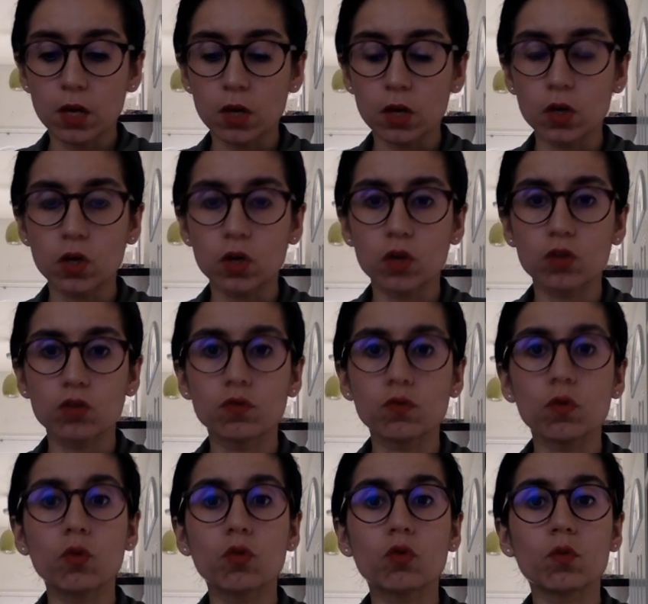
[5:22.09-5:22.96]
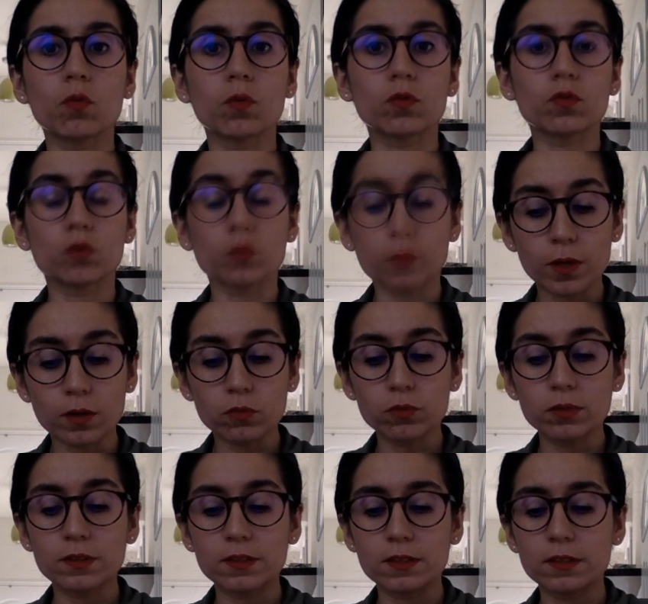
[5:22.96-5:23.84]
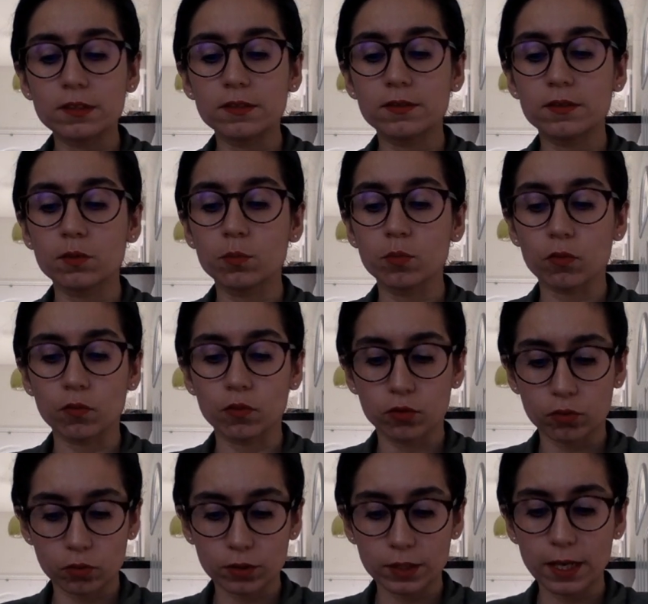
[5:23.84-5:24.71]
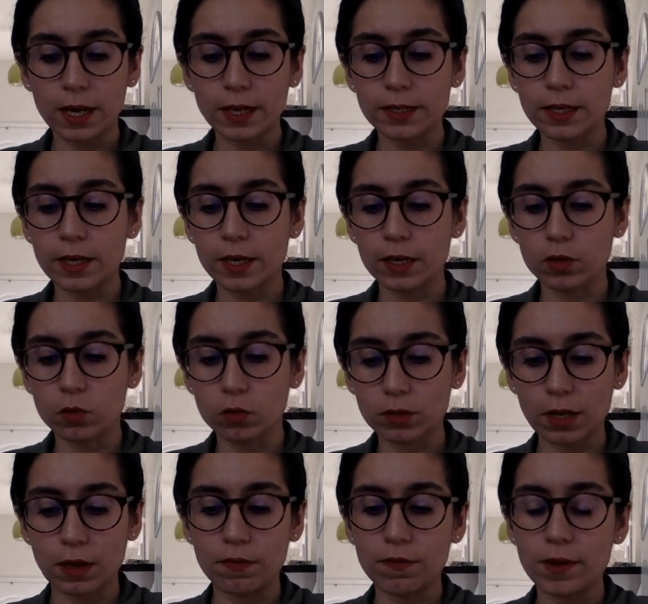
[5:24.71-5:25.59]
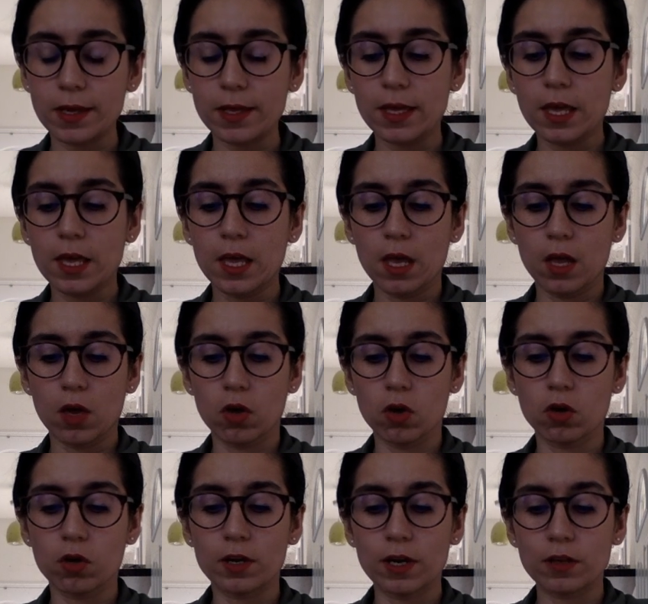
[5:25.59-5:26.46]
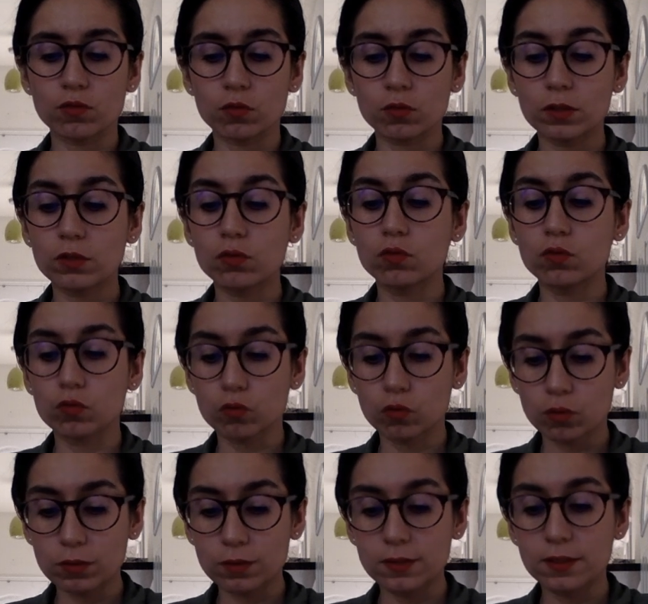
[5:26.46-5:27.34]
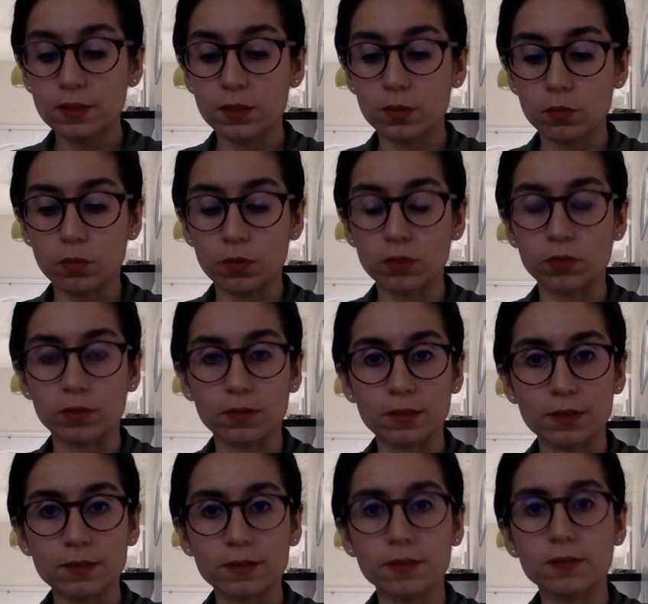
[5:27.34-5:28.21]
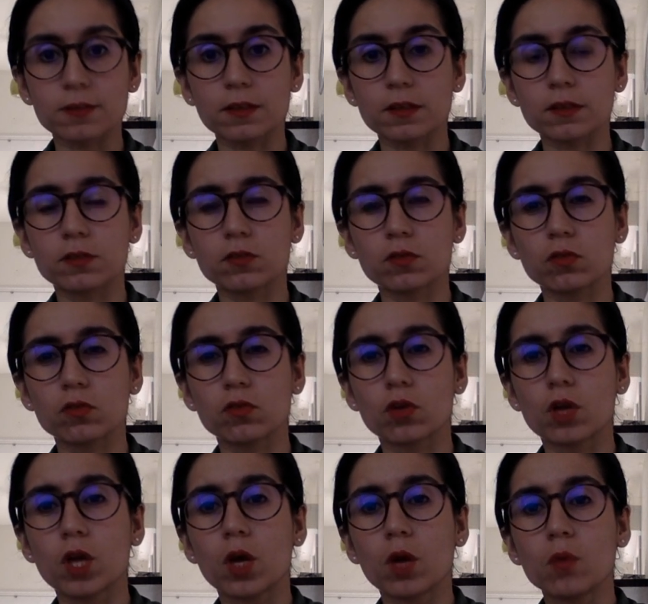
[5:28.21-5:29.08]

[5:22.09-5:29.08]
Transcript: je vous recommande de bien utiliser pour votre carrière et le travail la journée du jeudi qui peut être très intéressante